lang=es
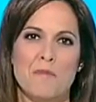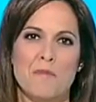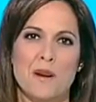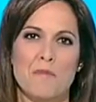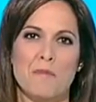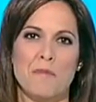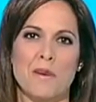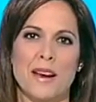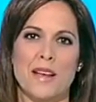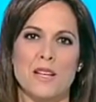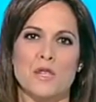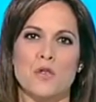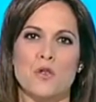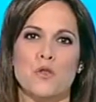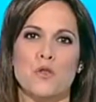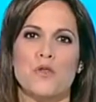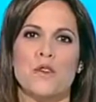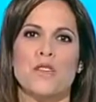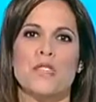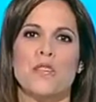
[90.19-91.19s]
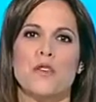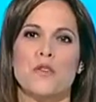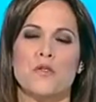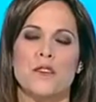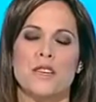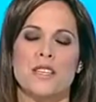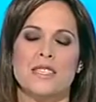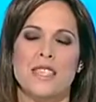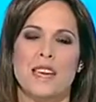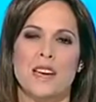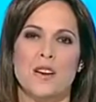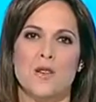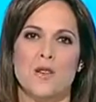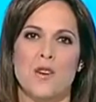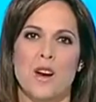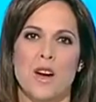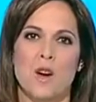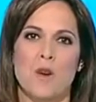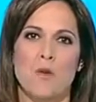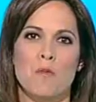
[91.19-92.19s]
prepara su fin de fiesta
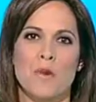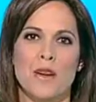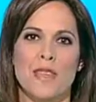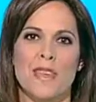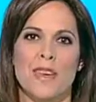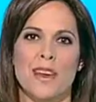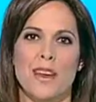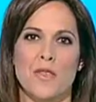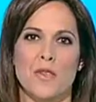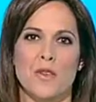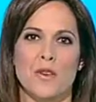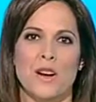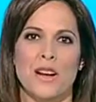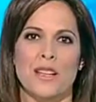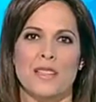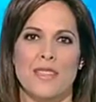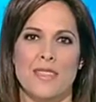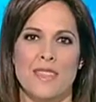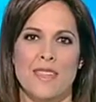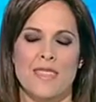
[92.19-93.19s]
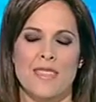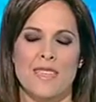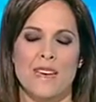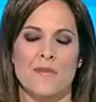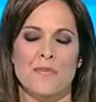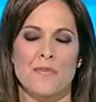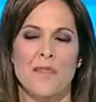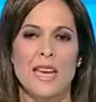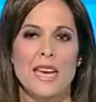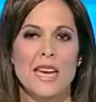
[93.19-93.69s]
con la Compañía Nacional de Danza.